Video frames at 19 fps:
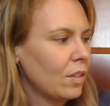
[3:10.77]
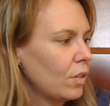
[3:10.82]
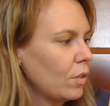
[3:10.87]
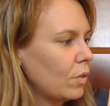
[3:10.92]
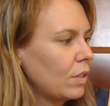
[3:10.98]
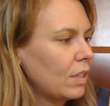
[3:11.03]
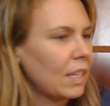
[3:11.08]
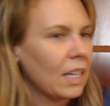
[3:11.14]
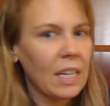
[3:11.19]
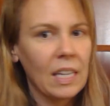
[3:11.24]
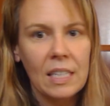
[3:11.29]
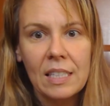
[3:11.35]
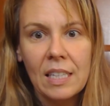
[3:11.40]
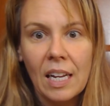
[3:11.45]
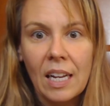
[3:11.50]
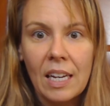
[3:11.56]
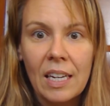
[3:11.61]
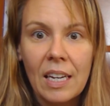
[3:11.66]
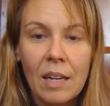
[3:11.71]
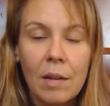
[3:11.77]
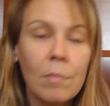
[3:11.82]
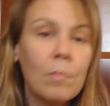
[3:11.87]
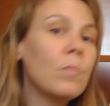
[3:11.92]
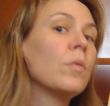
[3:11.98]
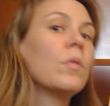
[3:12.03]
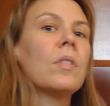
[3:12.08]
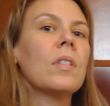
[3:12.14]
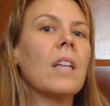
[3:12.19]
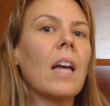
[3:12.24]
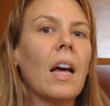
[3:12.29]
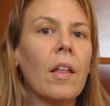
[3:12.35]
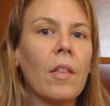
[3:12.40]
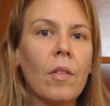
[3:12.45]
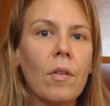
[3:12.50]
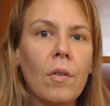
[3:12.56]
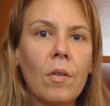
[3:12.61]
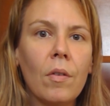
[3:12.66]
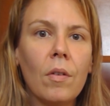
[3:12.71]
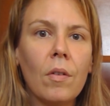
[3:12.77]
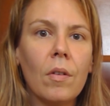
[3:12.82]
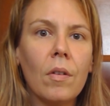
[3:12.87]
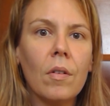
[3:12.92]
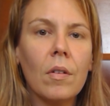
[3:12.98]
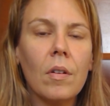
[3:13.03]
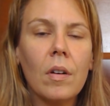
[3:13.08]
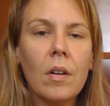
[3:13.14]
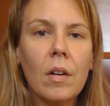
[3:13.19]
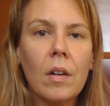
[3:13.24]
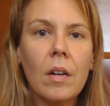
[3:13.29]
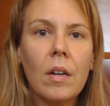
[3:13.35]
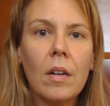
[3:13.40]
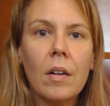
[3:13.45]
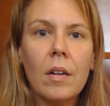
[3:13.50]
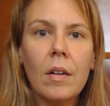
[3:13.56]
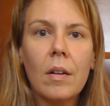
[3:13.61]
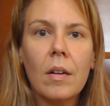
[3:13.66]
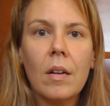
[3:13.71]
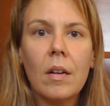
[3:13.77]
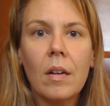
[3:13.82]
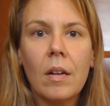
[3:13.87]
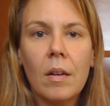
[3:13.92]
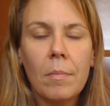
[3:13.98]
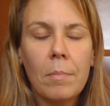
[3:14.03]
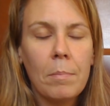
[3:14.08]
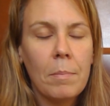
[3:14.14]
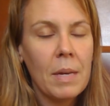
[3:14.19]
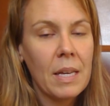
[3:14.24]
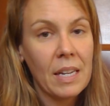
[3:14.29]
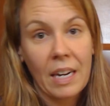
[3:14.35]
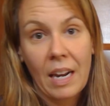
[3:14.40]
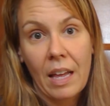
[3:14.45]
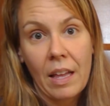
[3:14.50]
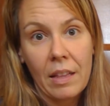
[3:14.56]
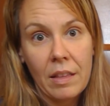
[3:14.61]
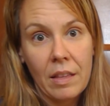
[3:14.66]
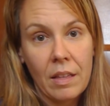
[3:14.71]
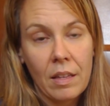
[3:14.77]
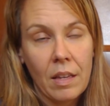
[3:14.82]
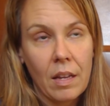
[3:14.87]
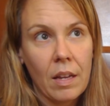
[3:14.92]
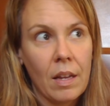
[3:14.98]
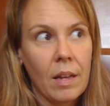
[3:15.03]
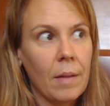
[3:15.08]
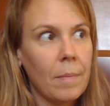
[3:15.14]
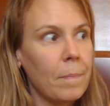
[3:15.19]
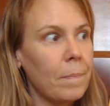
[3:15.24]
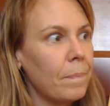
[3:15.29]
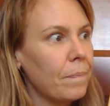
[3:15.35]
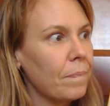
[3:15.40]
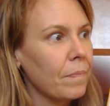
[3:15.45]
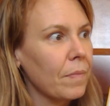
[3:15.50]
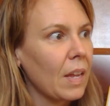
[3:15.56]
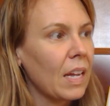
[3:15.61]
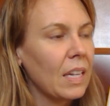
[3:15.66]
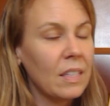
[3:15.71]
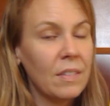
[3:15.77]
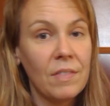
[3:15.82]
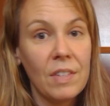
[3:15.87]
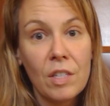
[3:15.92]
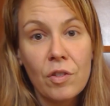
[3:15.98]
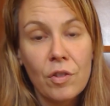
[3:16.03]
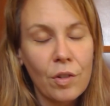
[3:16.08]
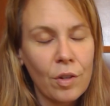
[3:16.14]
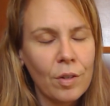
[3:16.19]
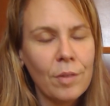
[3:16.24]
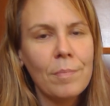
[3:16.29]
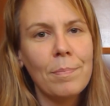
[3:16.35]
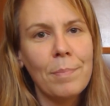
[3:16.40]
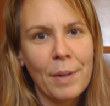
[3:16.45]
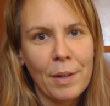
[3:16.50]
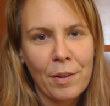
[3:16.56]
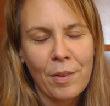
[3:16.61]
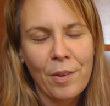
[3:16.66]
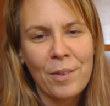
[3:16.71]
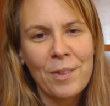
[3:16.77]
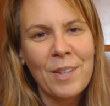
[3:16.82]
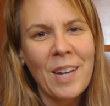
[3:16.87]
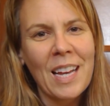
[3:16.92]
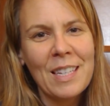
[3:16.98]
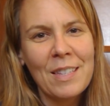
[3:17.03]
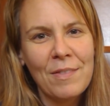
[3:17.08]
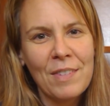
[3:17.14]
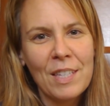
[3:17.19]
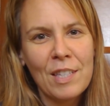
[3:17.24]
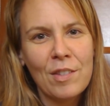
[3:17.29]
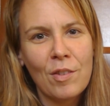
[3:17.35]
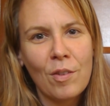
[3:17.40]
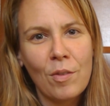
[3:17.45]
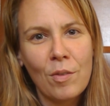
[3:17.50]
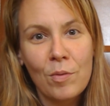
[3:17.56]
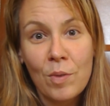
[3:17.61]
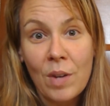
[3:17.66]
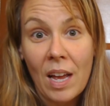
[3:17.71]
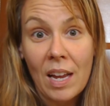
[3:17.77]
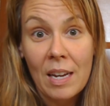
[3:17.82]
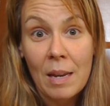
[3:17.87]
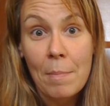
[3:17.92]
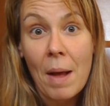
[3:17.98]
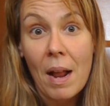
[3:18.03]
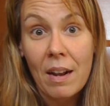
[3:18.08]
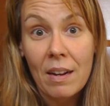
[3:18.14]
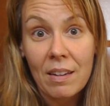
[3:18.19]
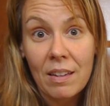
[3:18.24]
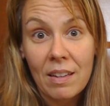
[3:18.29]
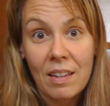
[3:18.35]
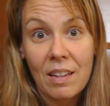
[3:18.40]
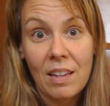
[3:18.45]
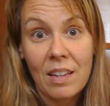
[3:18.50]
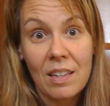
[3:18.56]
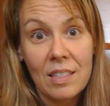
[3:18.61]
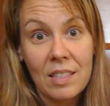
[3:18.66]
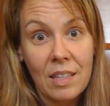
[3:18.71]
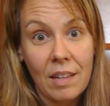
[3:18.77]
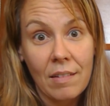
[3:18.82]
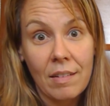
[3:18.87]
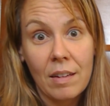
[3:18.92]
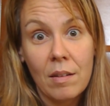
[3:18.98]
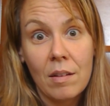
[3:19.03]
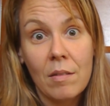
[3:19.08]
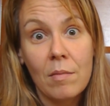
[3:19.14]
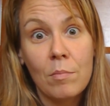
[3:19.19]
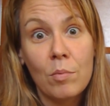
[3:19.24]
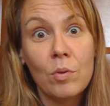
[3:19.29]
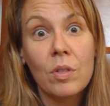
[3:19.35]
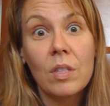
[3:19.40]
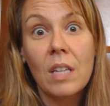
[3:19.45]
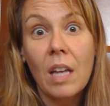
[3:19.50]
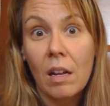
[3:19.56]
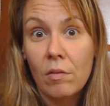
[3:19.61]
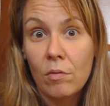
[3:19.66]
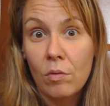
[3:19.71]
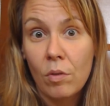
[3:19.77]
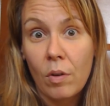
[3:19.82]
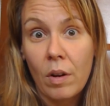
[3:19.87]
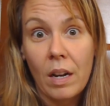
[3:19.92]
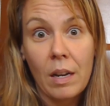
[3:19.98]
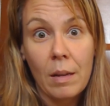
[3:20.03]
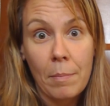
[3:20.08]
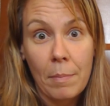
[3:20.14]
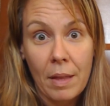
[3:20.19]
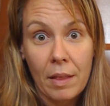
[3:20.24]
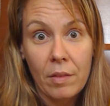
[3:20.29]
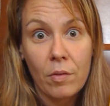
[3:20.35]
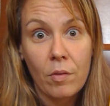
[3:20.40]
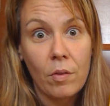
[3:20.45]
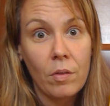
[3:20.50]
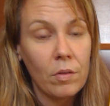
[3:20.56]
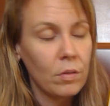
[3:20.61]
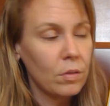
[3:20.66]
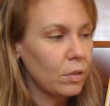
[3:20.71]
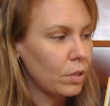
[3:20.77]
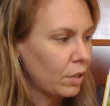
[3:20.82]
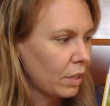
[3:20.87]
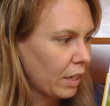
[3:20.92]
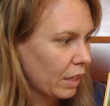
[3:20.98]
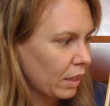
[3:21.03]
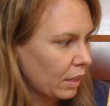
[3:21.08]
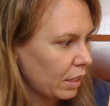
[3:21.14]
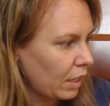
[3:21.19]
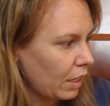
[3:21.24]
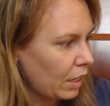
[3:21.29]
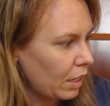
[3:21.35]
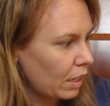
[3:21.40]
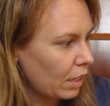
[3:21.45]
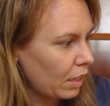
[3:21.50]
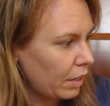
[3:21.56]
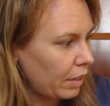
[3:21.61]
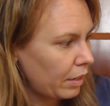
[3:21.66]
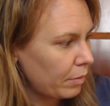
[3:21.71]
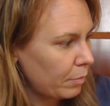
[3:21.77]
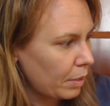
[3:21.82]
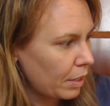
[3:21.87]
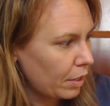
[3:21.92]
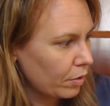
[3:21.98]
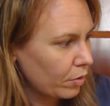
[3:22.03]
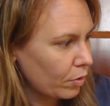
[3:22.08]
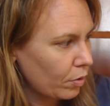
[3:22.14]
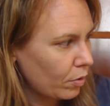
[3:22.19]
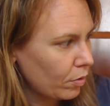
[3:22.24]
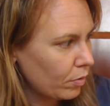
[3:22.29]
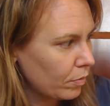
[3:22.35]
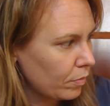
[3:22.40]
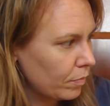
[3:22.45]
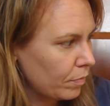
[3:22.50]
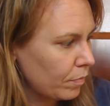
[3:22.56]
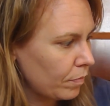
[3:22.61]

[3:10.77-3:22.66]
Ustedes han buscado, miran, has visto, perdón, has visto un animal quien está buscando alimento durante el invierno